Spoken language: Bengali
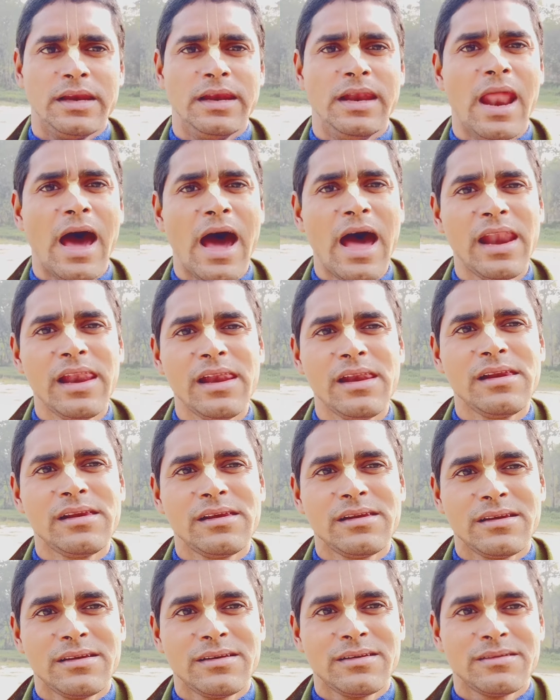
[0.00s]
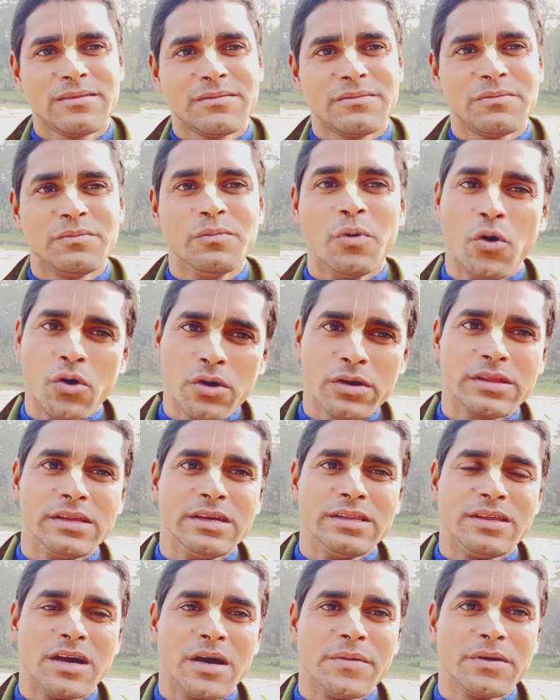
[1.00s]
লাল ভোগ
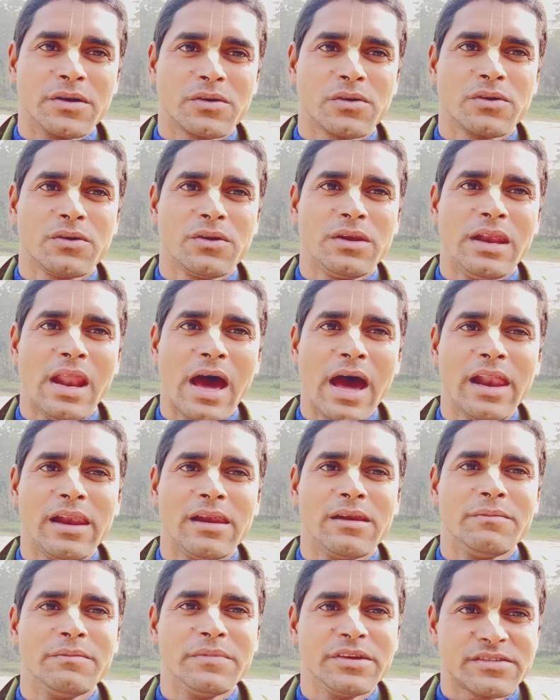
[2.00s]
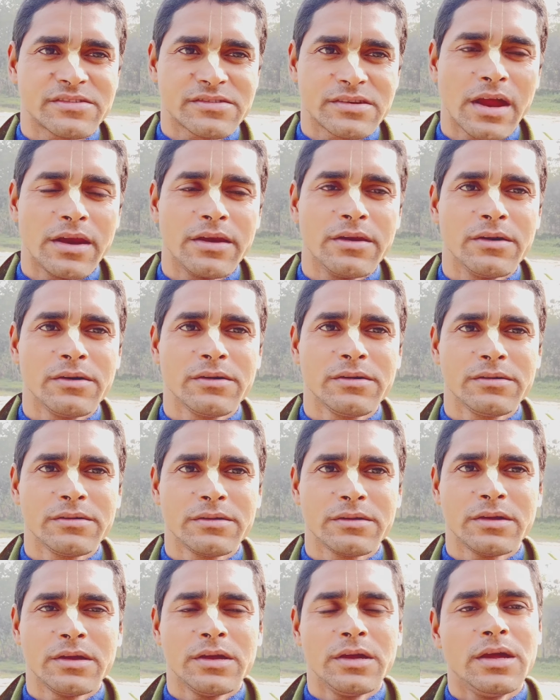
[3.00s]
দিতে হবে কোনো লাল মিষ্টান্ন
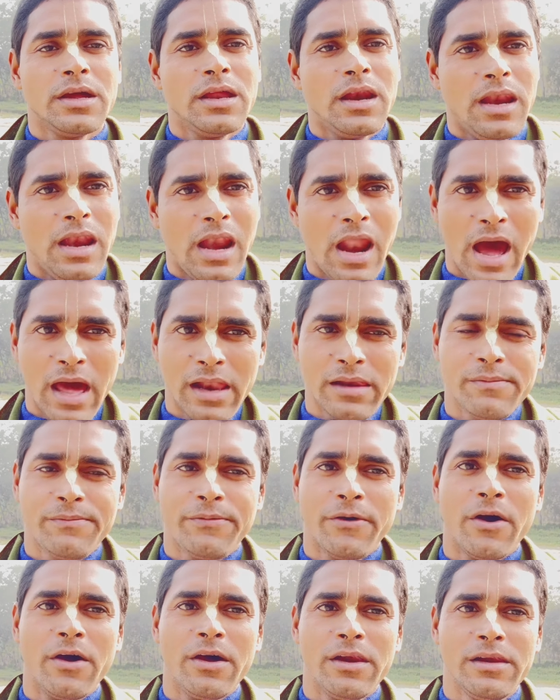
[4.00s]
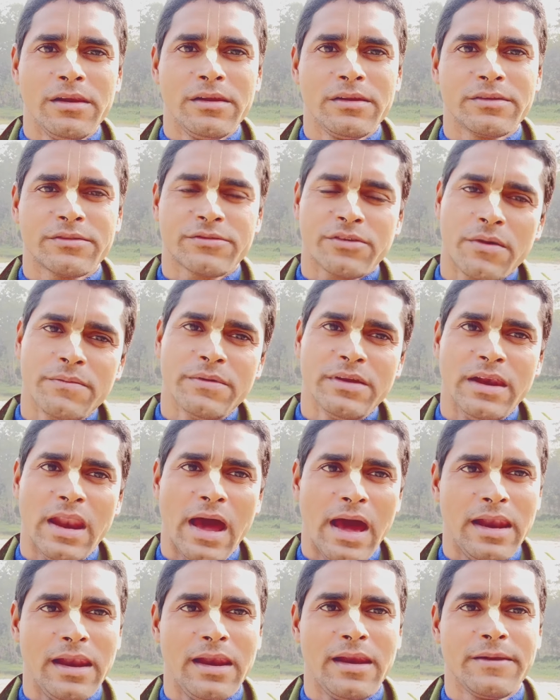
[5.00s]
লাল ফল সবই
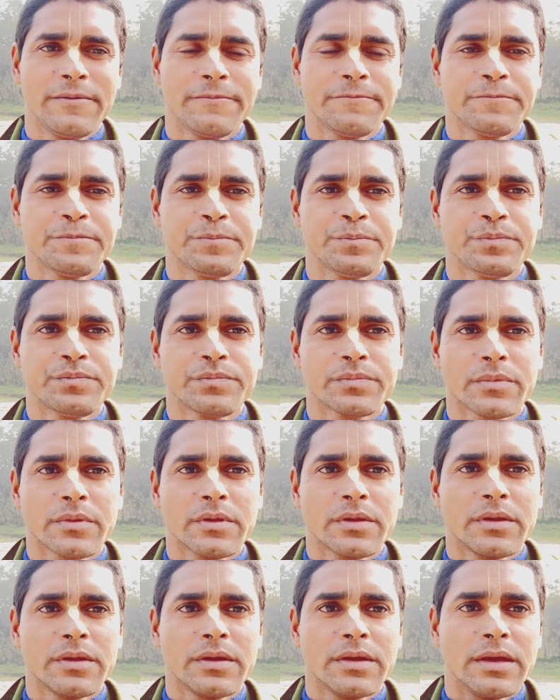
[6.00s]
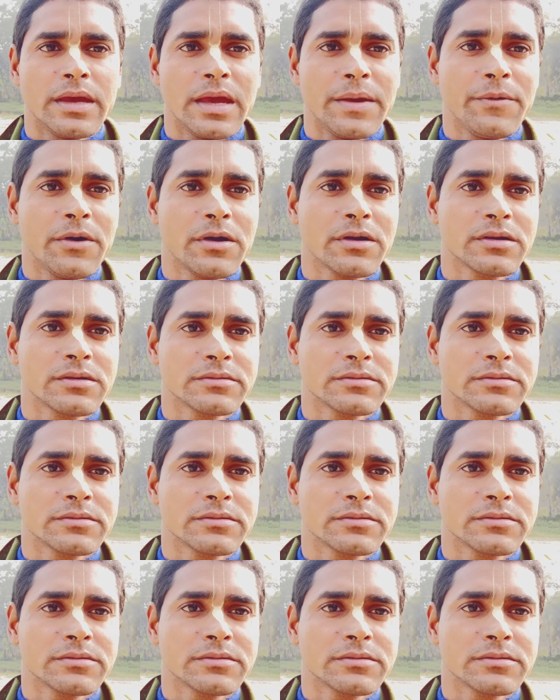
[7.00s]
লাল এবং